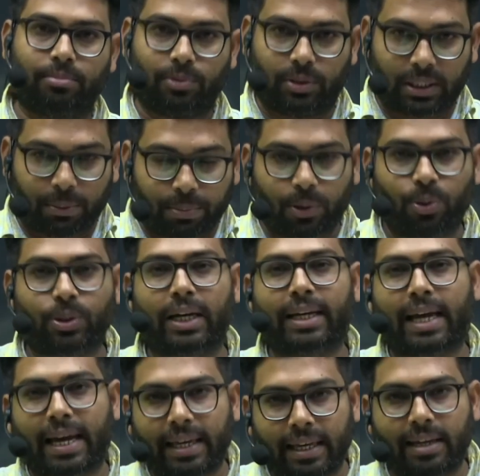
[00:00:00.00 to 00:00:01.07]
जब होता क्या
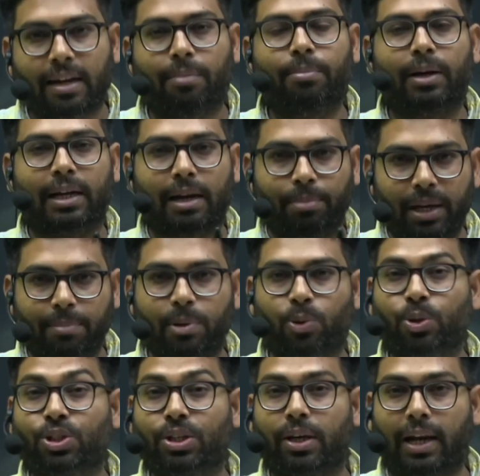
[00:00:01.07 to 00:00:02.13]
है कि कब कभी हमें
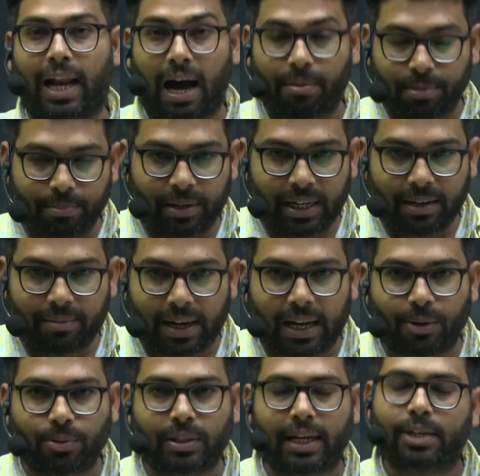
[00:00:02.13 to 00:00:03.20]
कुछ लाभ मिलने वाला
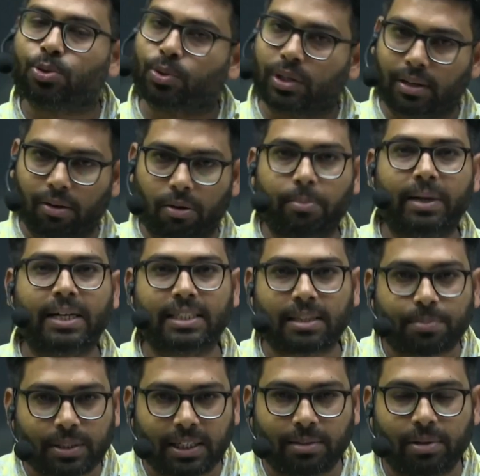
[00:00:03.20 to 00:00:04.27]
होता है क्योंकि गवर्नमेंट की
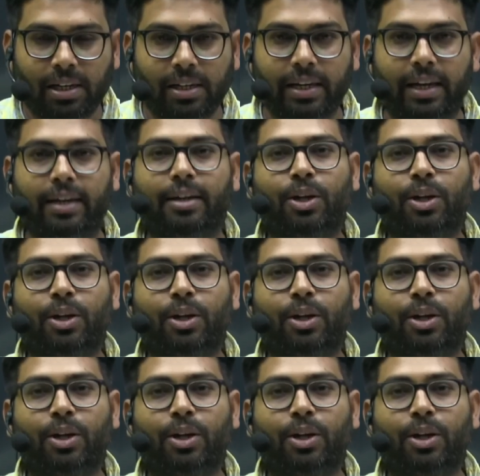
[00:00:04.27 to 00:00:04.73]
सब्सिडी मिलनी है